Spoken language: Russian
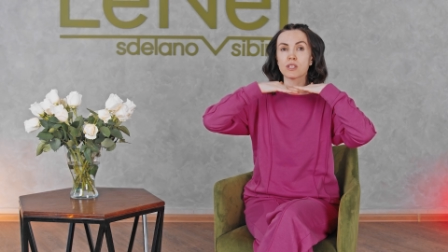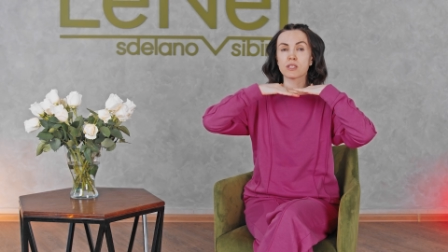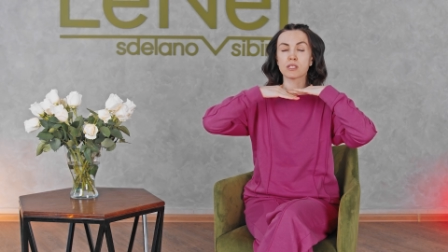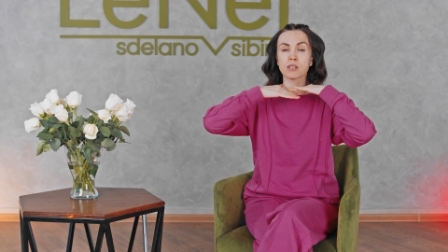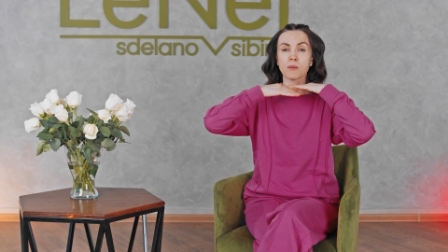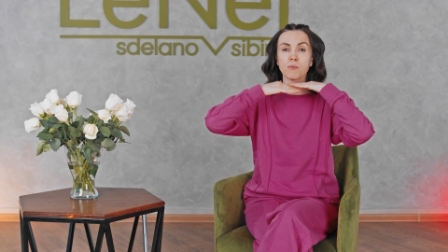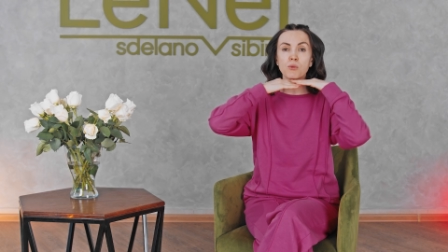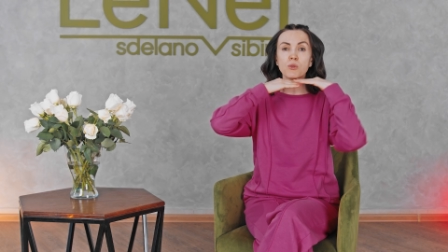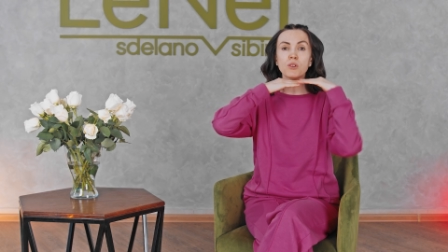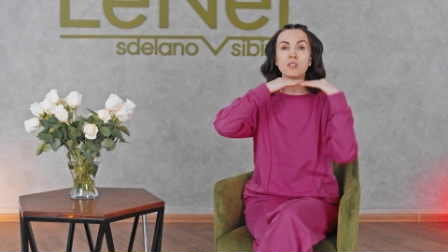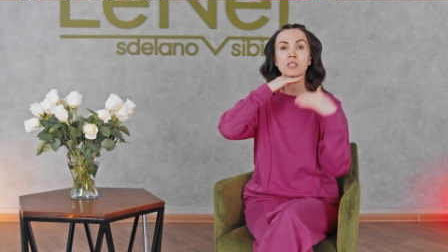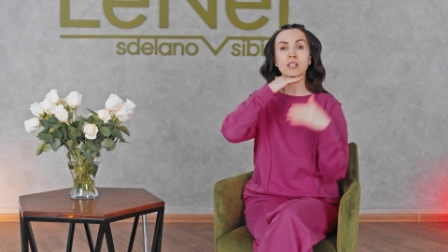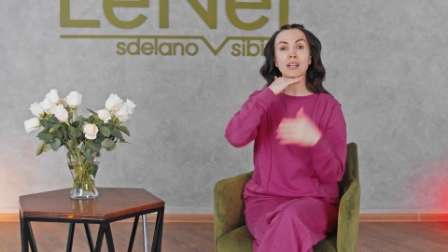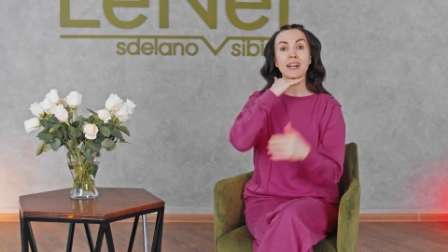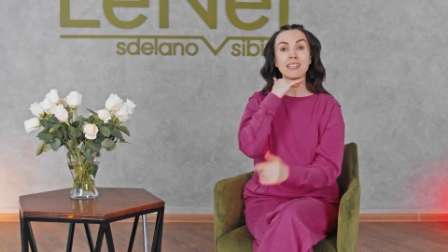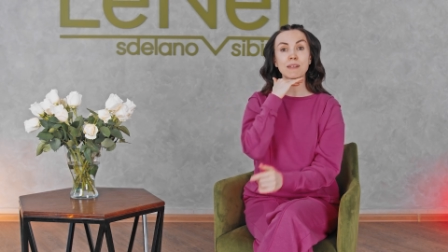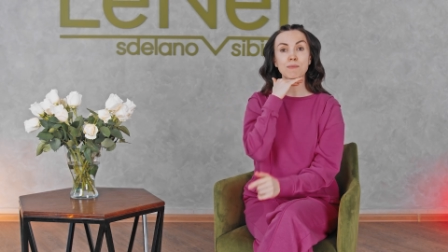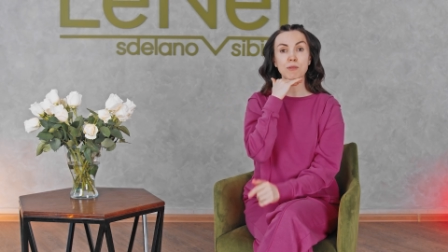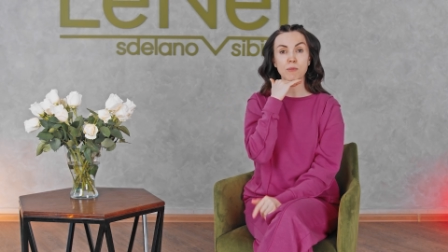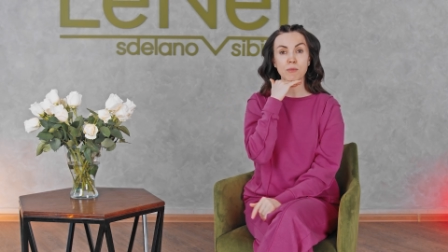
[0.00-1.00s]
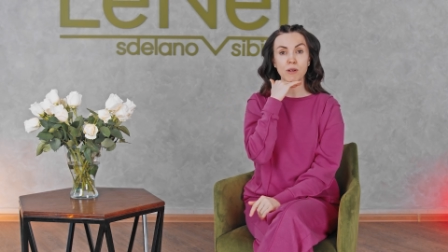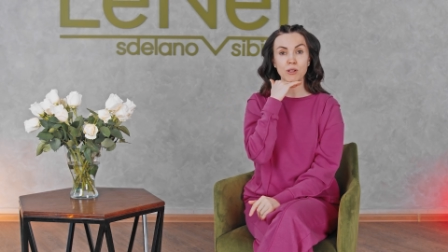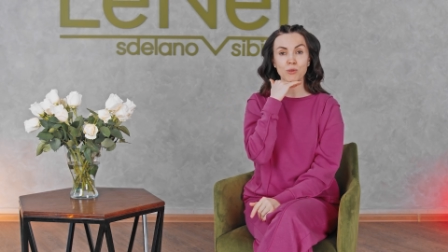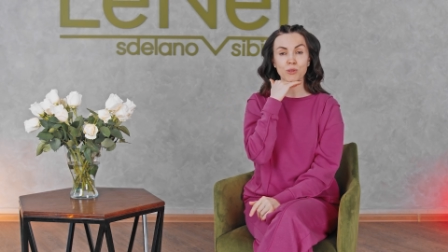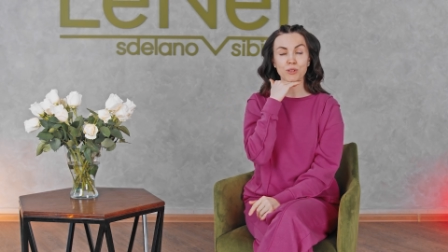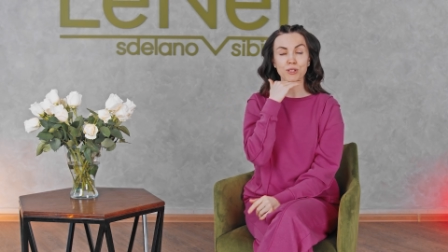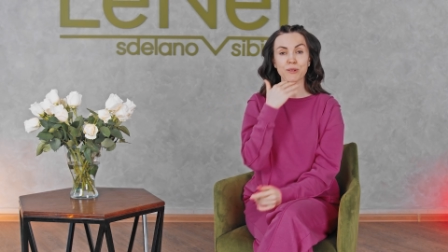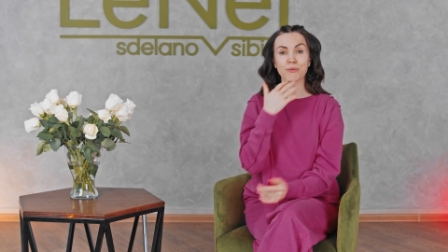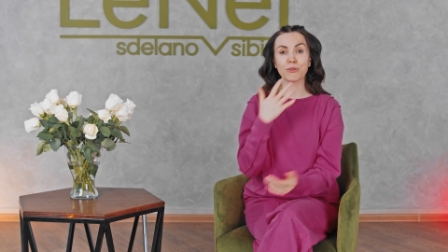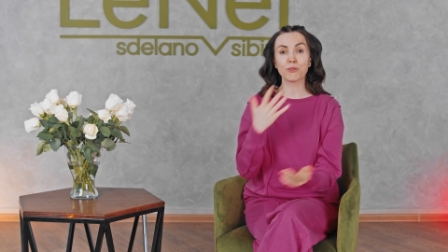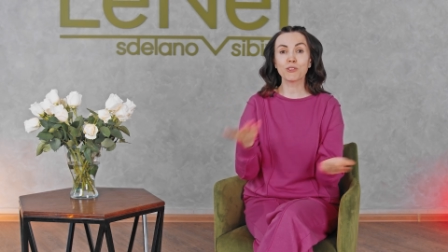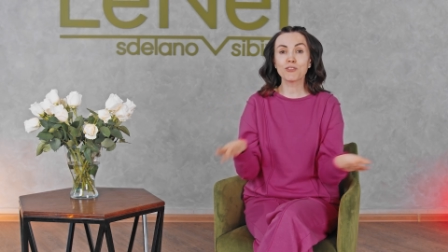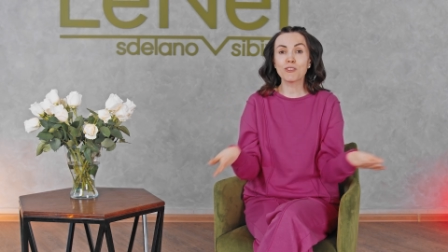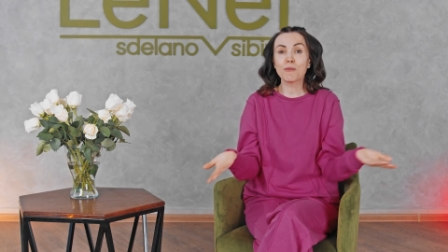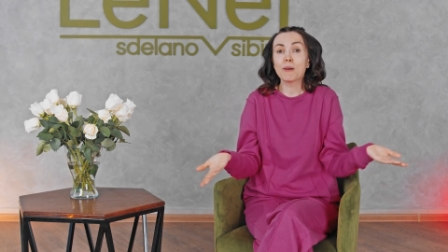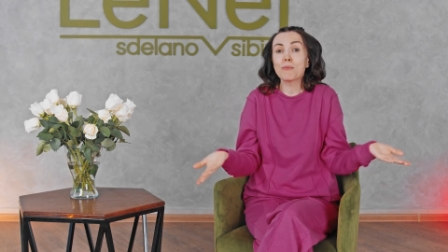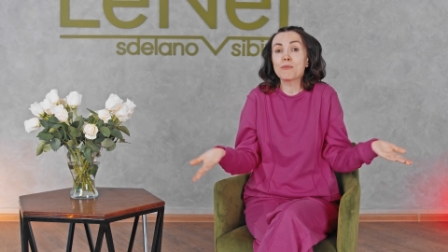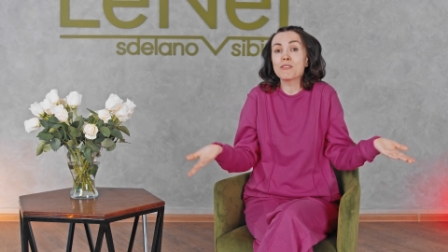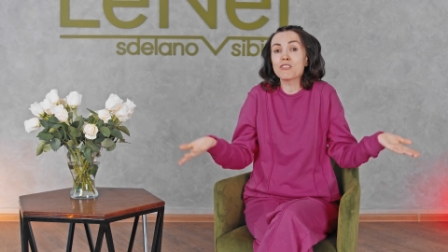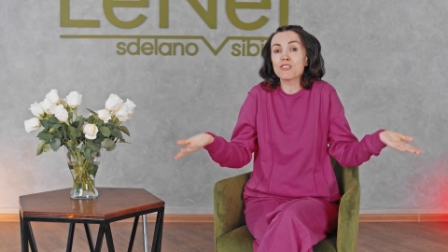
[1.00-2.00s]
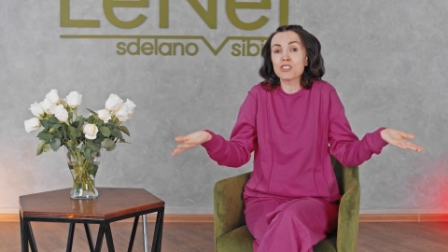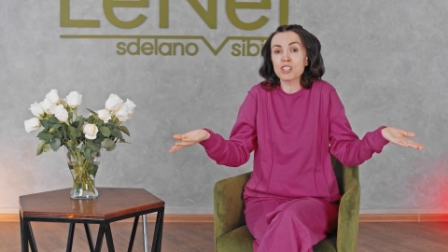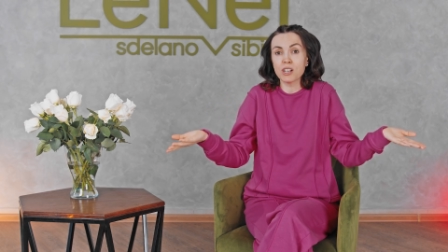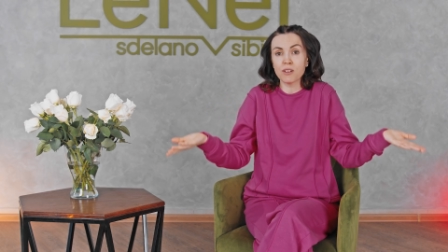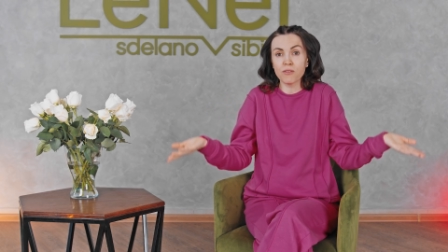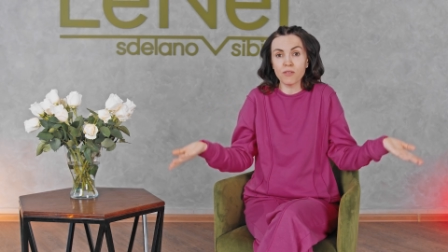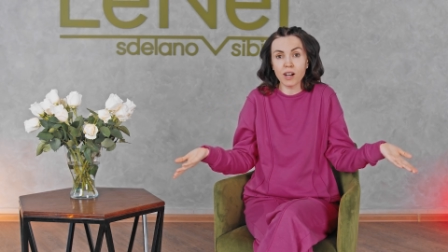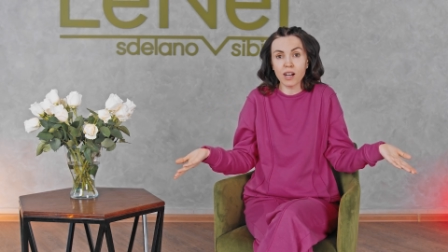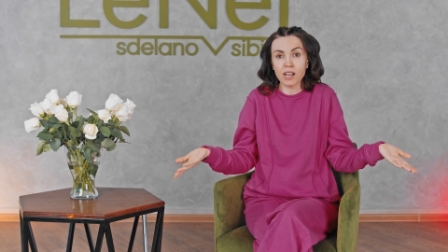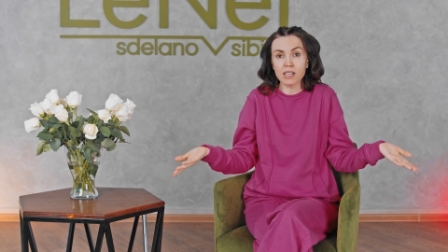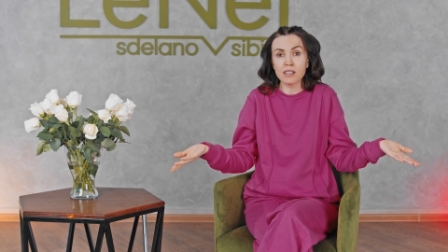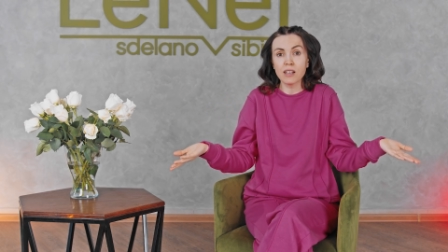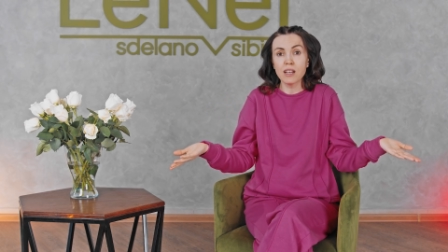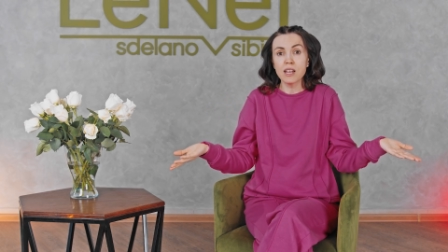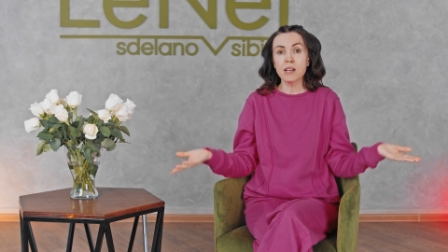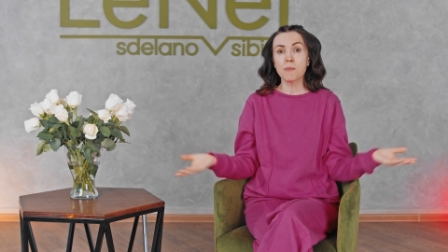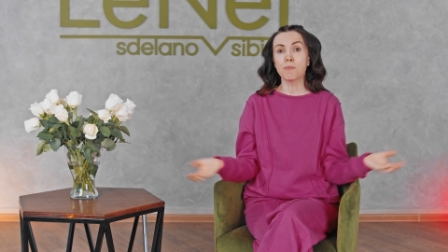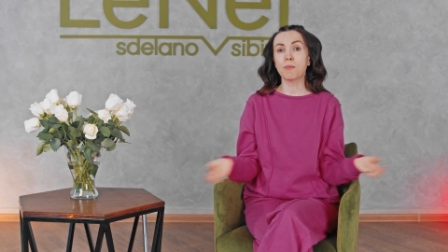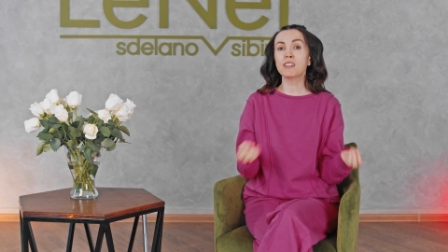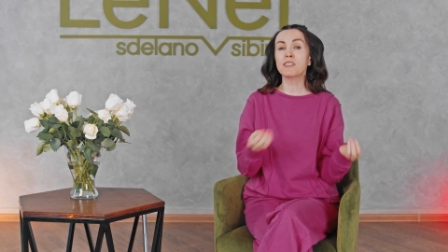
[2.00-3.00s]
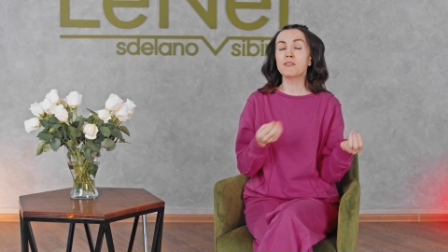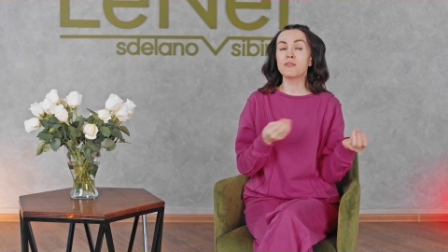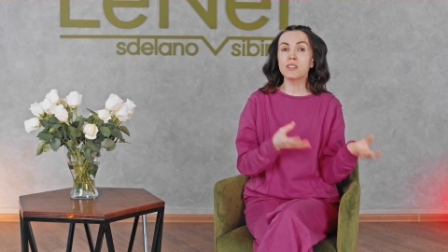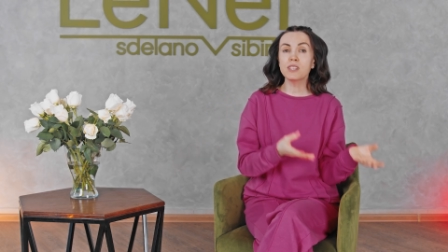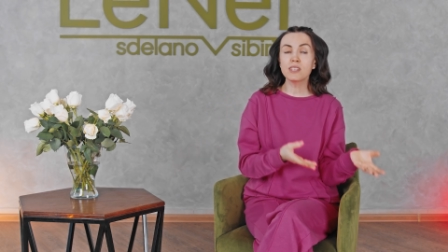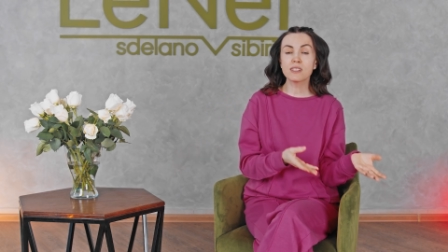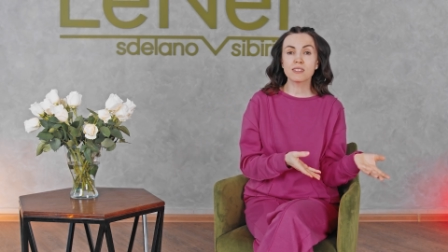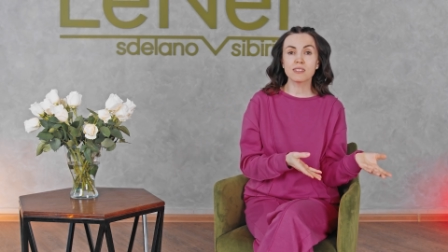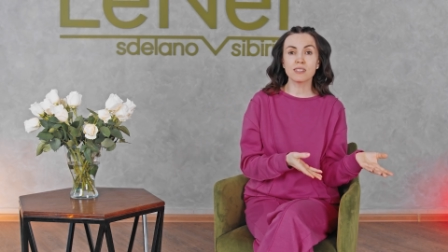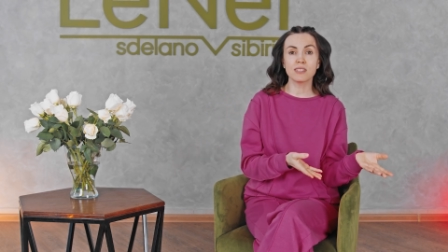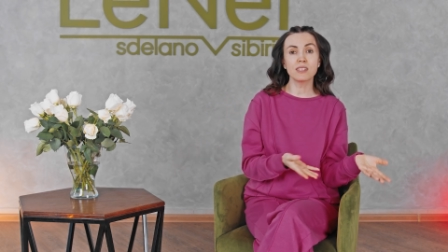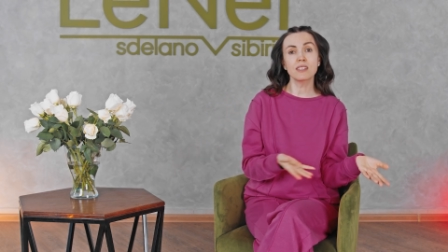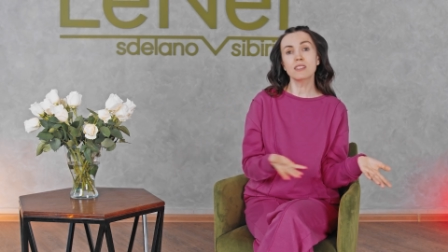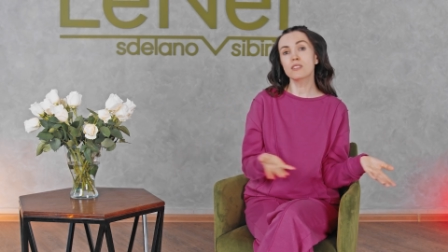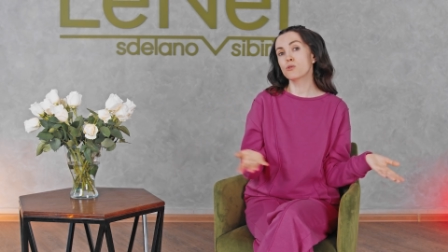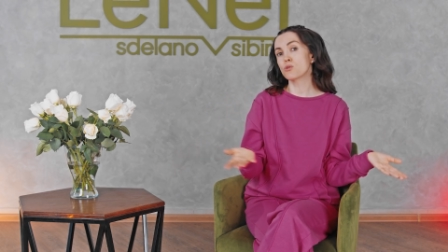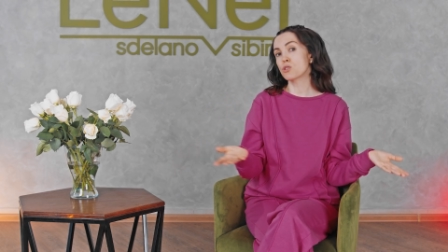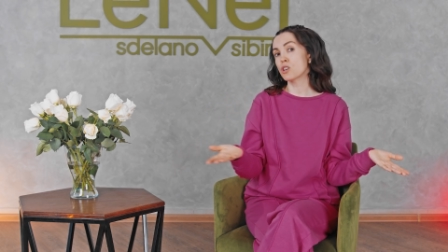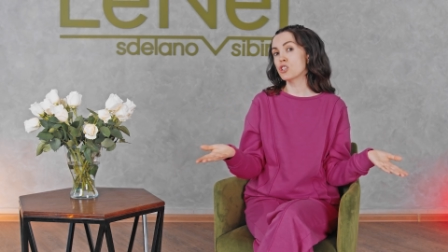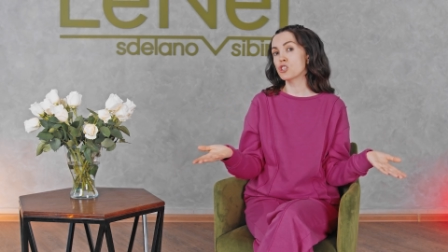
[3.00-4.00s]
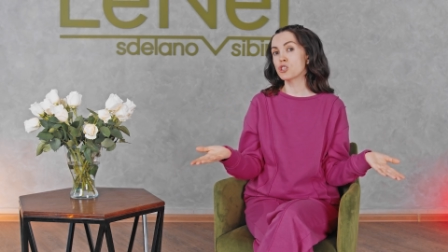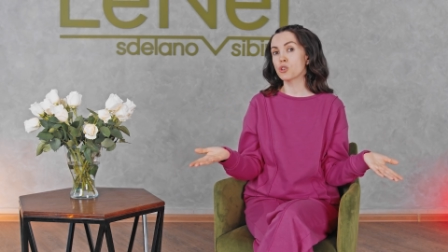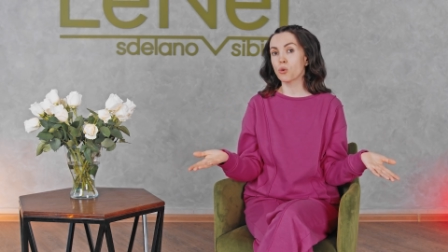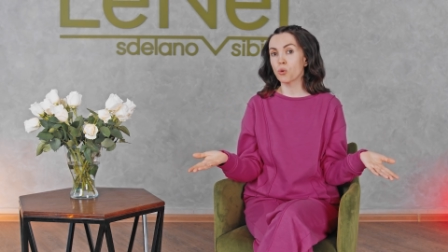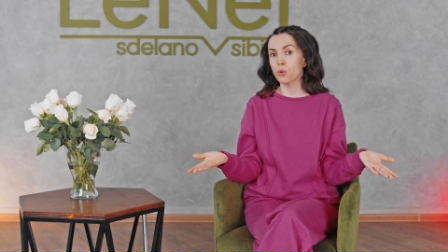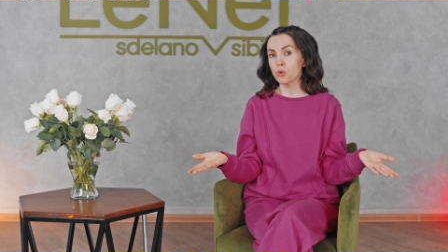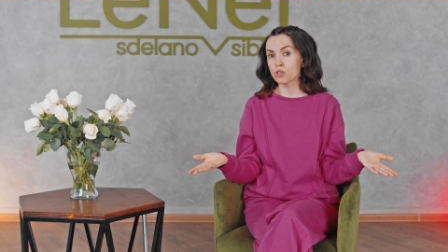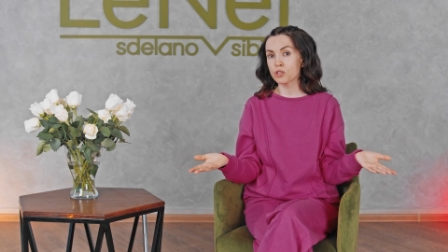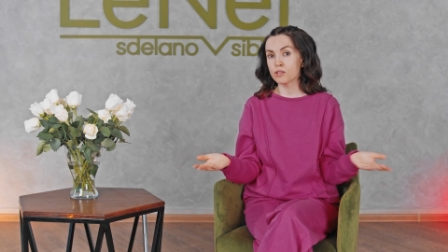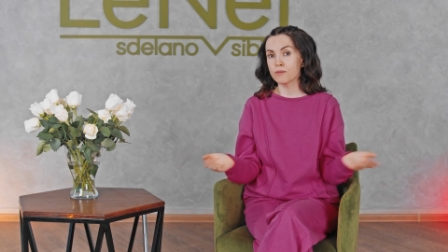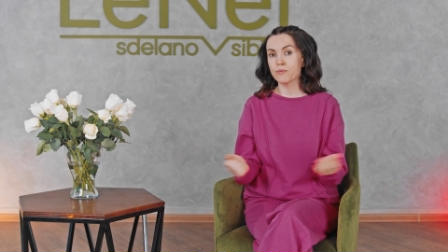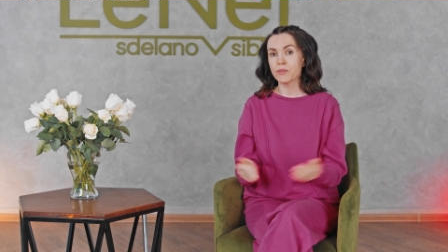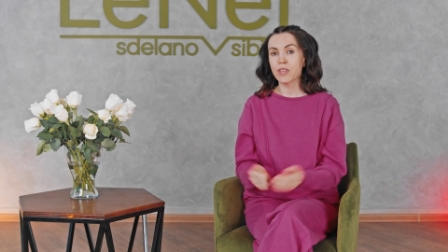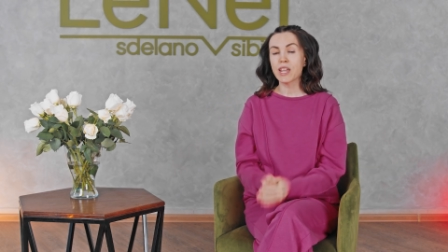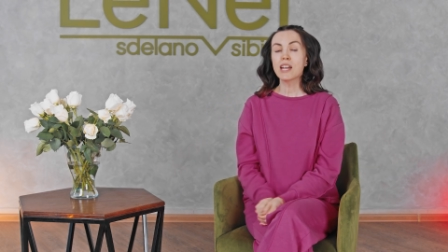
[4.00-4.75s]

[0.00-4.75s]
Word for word: за собой ткани подбородком. Вот вам поплывший овал, подвисы и дюшачья кожа.